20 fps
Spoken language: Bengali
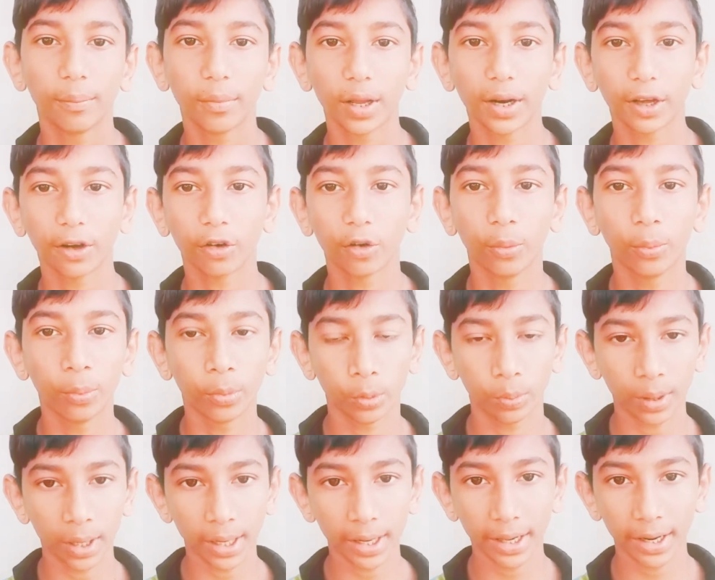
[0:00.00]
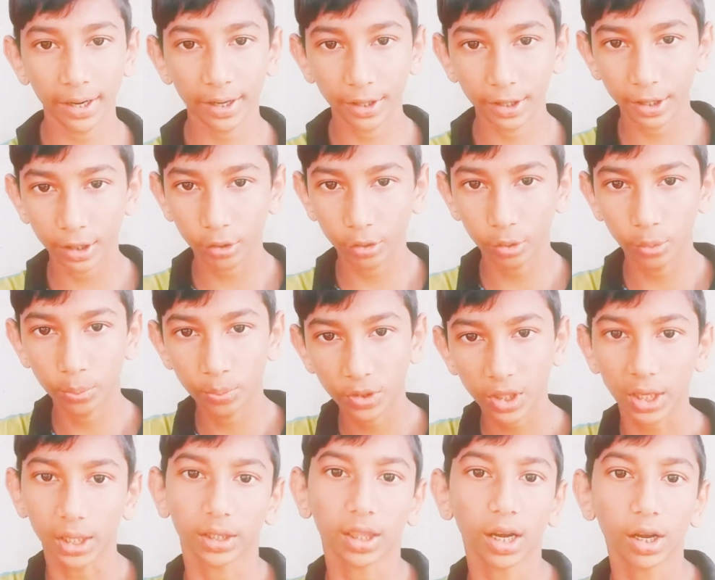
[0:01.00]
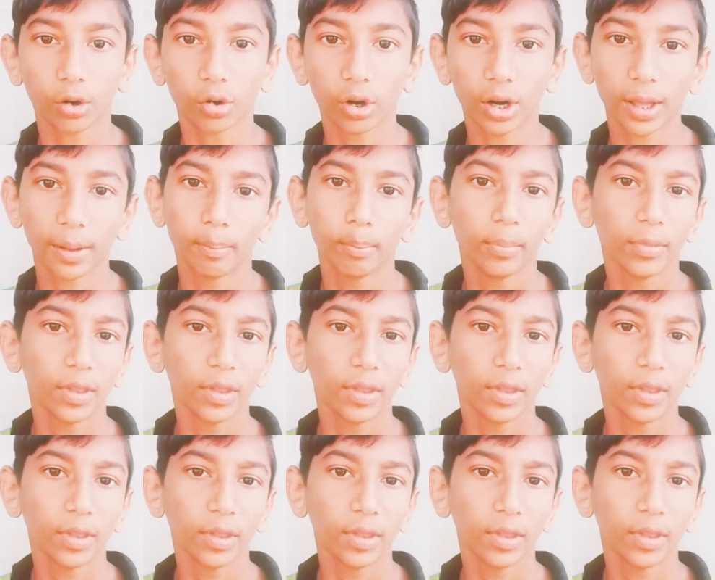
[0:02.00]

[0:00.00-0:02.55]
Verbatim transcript: মানে মোবাইলে এডিটিং খুব তাড়াতাড়ি করে